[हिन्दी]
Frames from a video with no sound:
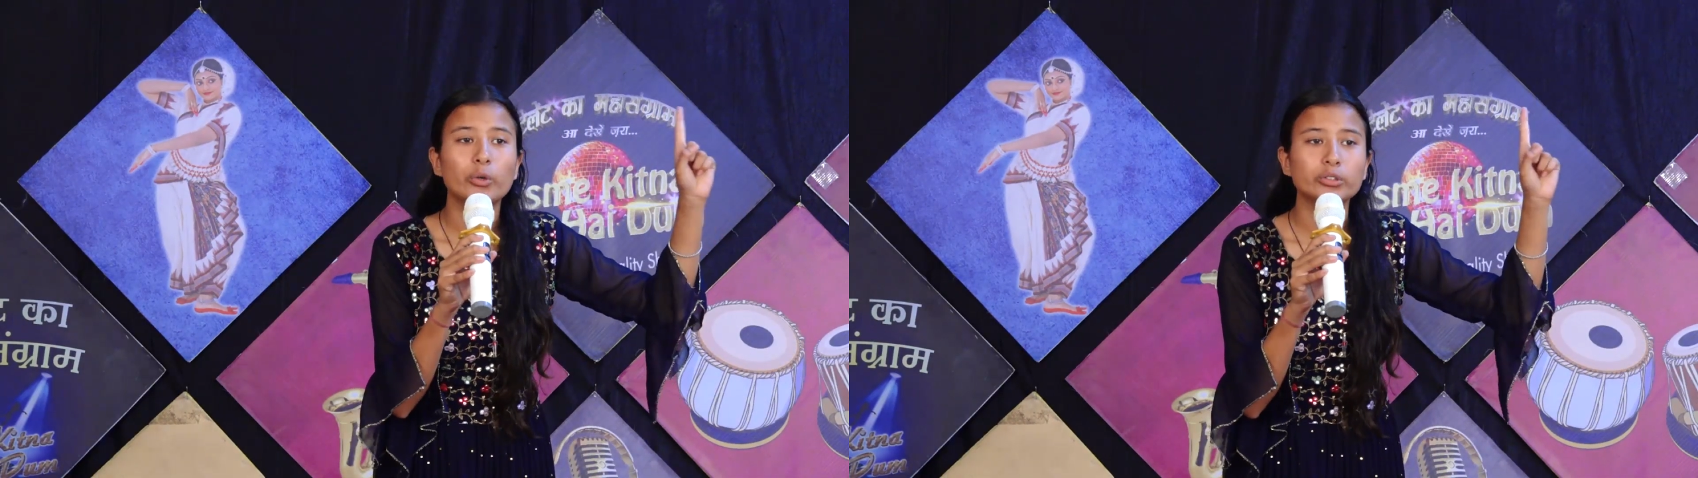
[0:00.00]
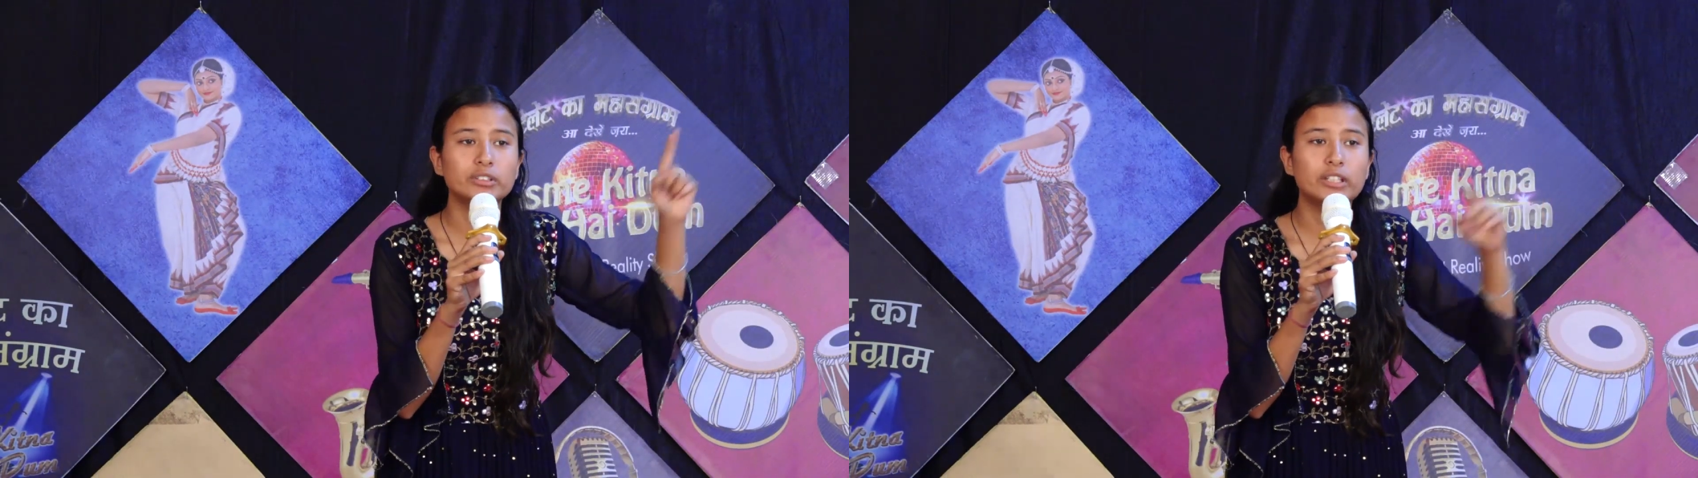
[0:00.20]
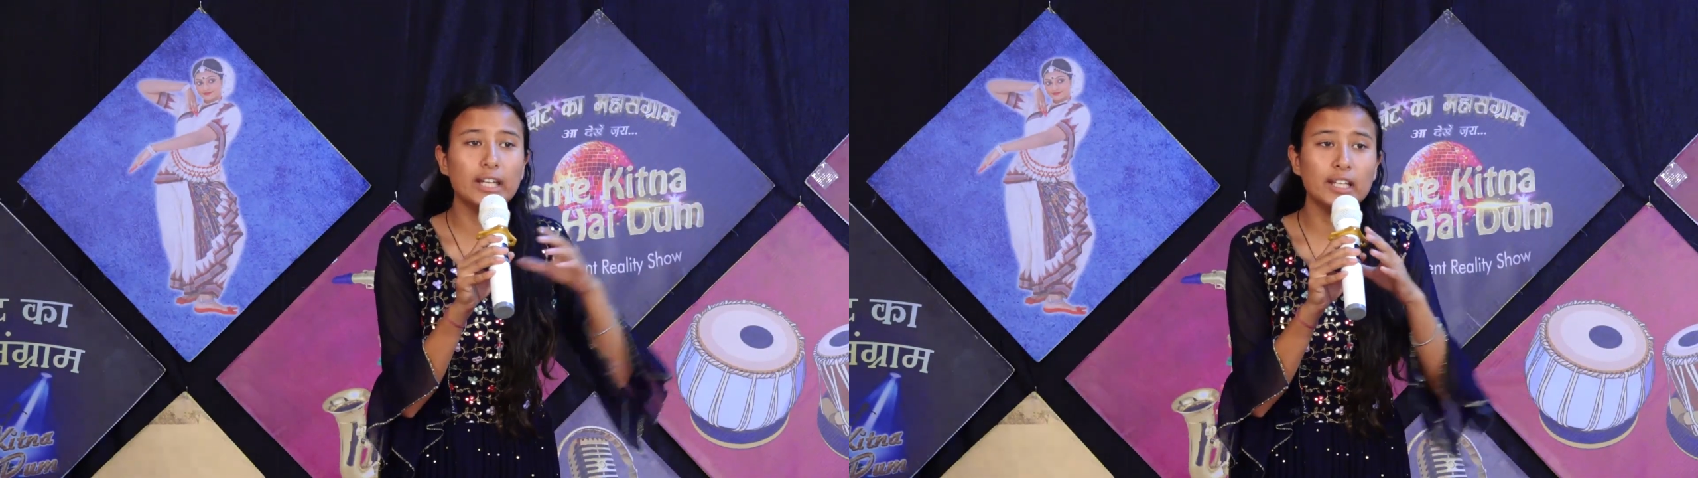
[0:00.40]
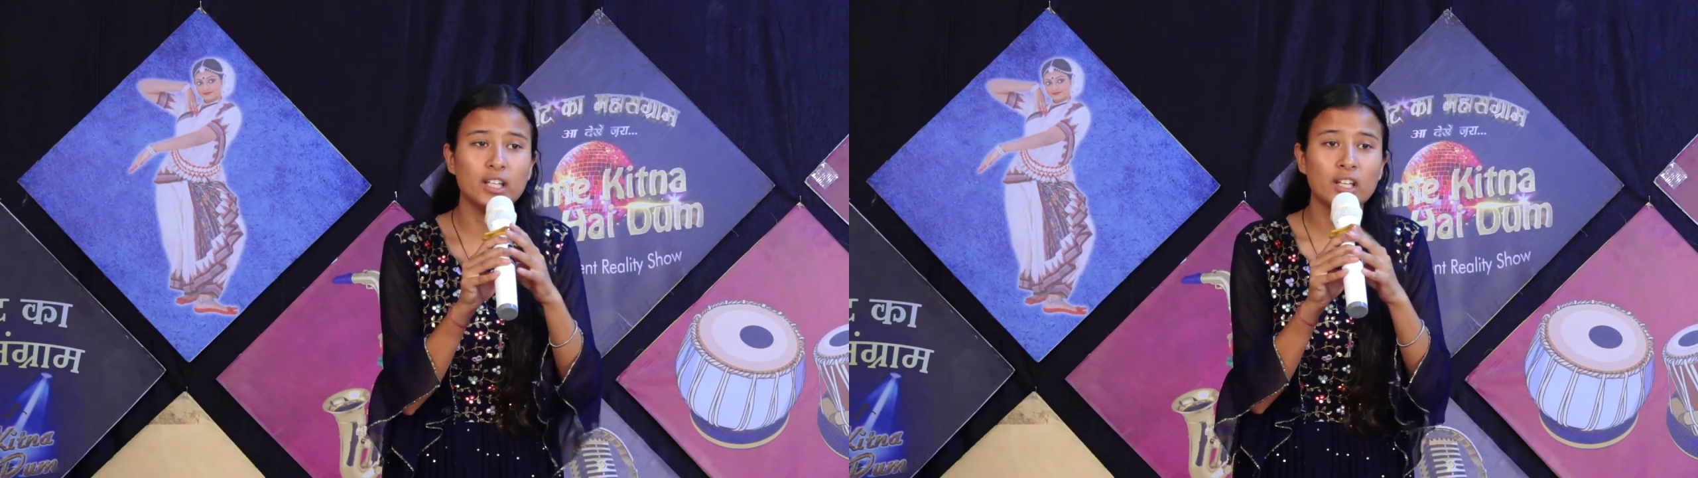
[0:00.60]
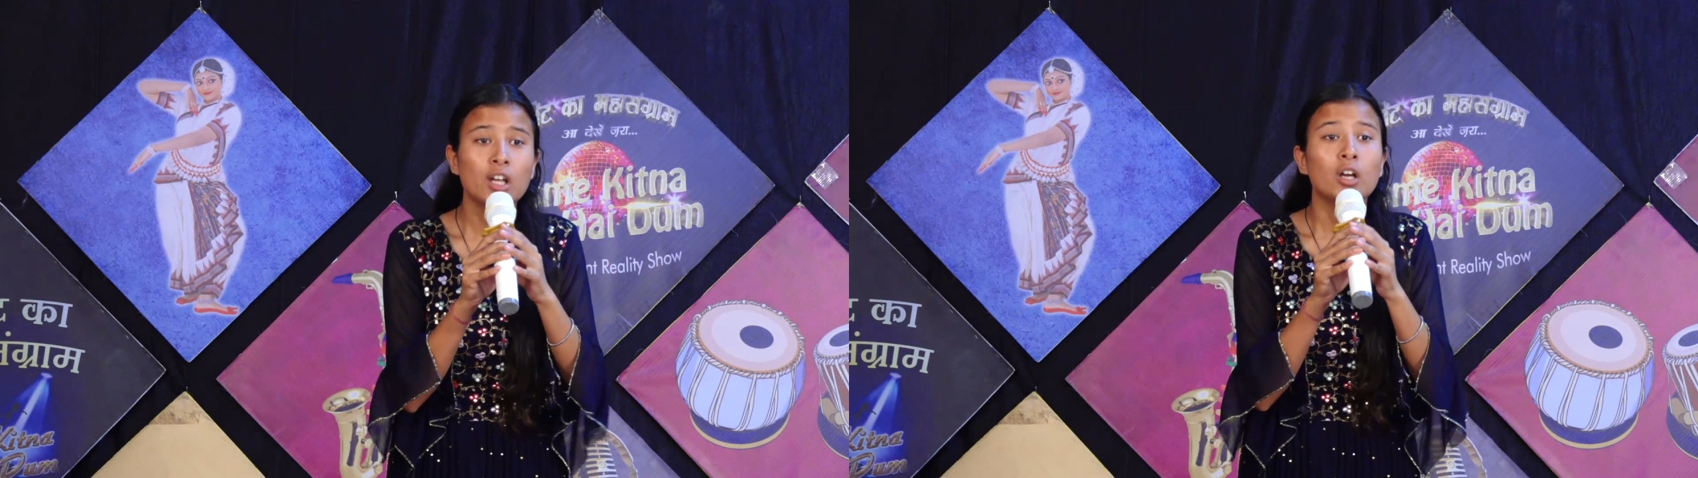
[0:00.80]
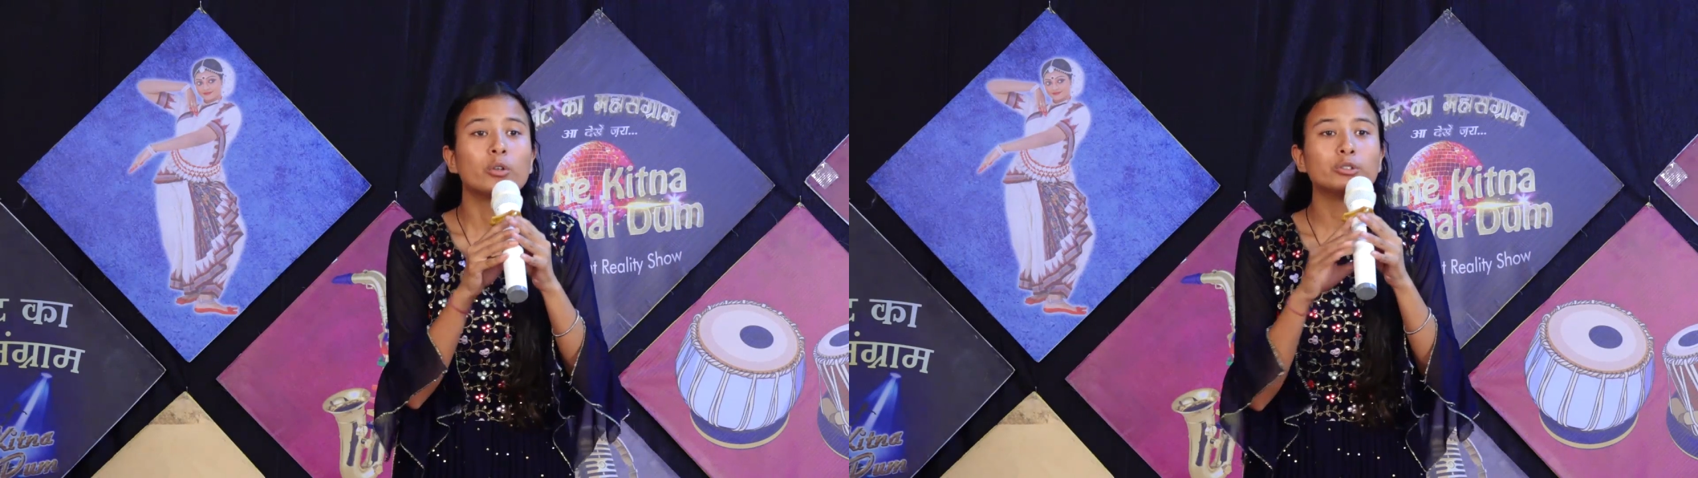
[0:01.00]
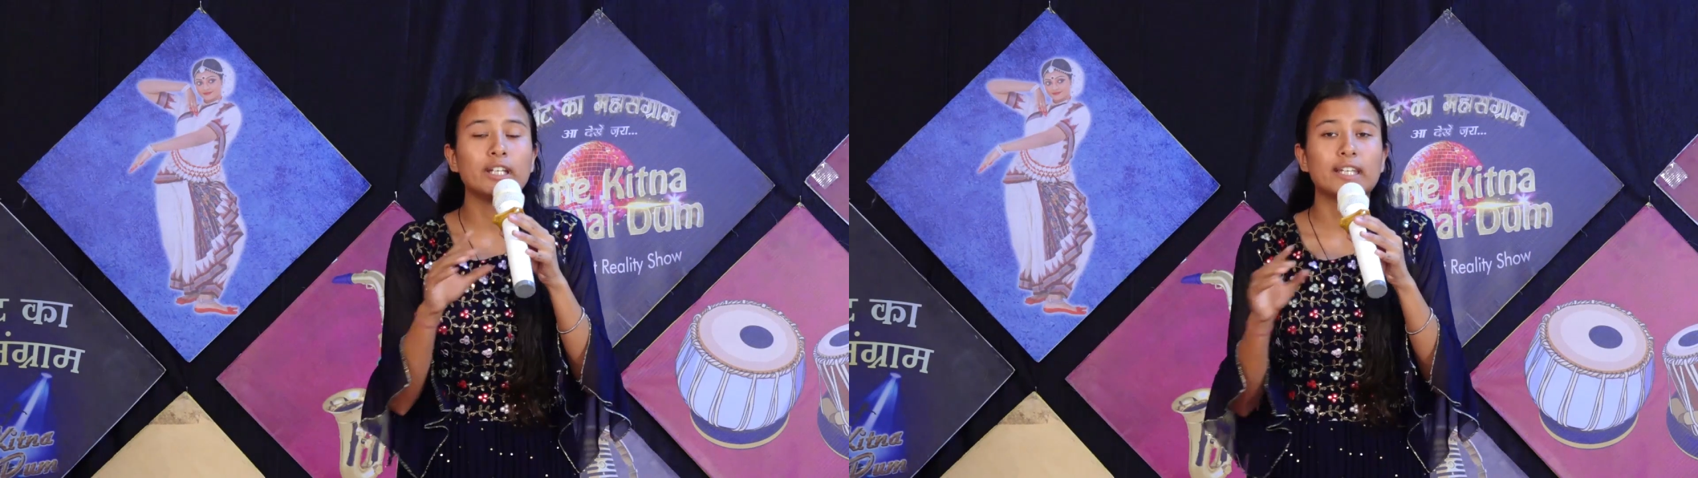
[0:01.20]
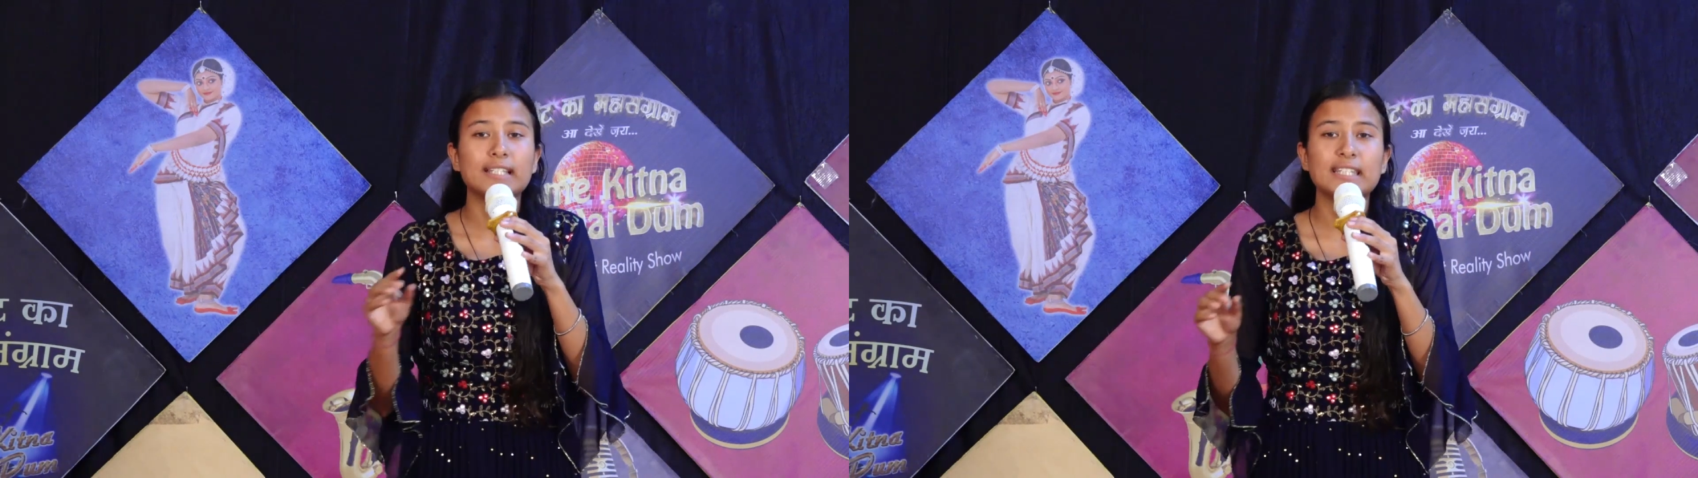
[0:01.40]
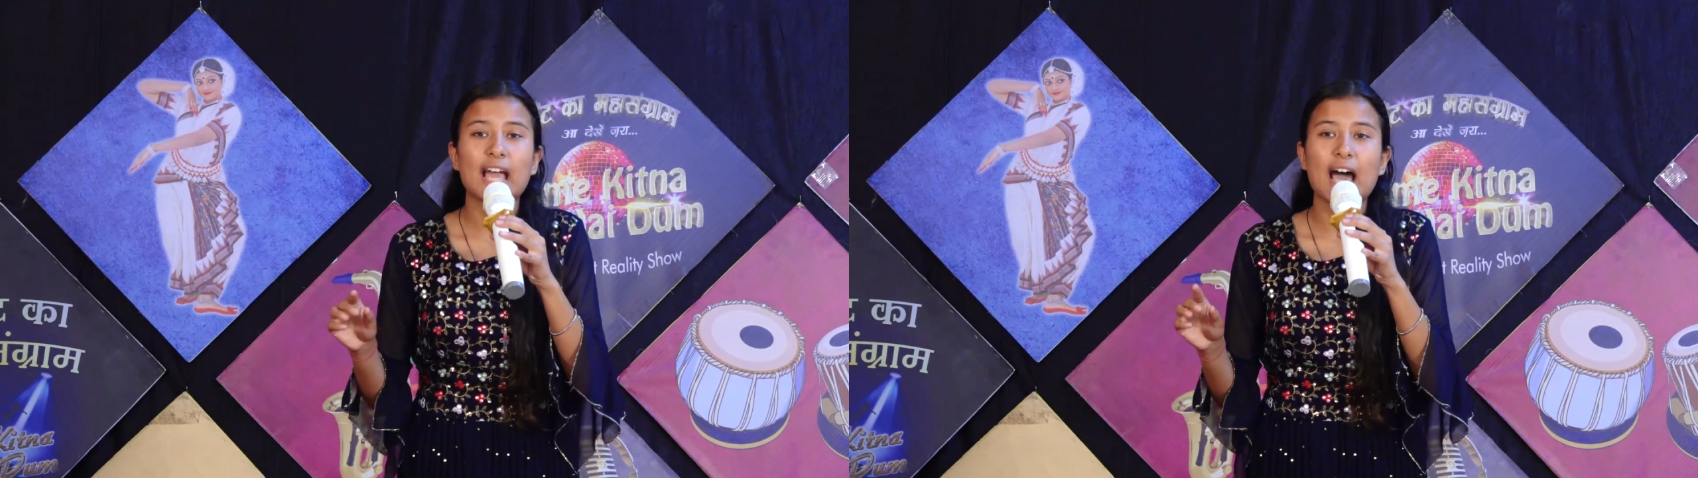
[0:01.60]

उस दिन उसे किसी